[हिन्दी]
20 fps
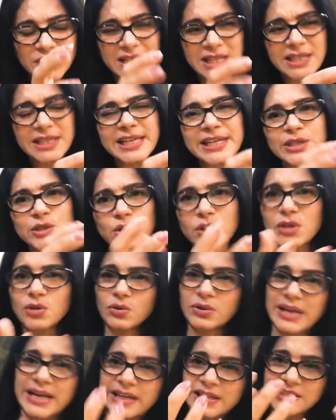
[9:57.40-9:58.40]
उसके सीन्स होते हैं
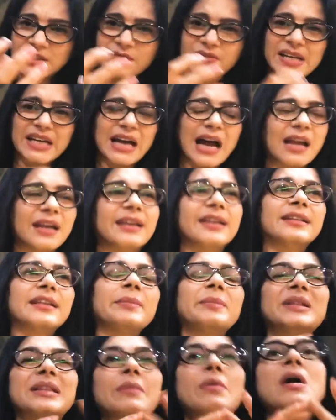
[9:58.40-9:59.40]
तो नेगेटिव निकाल लेते
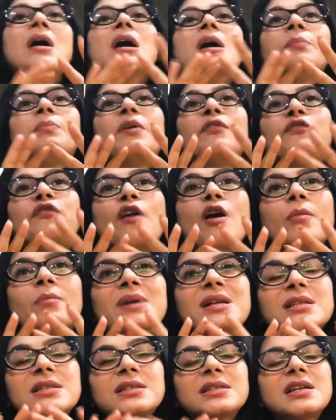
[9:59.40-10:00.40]
हैं मतलब
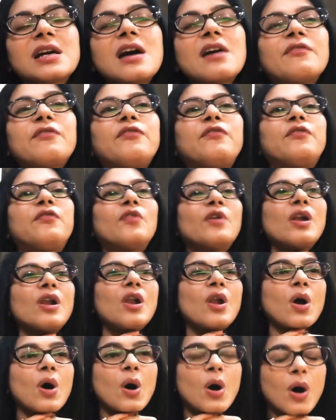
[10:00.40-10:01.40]
परफॉर्मेंस का
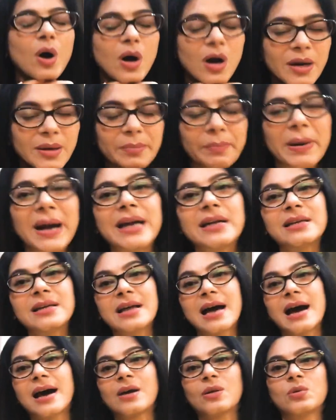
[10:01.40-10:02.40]
फुल ऑन
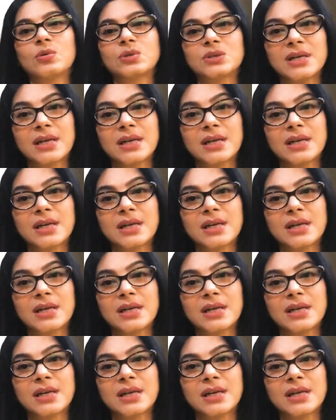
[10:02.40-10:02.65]
भंडार हो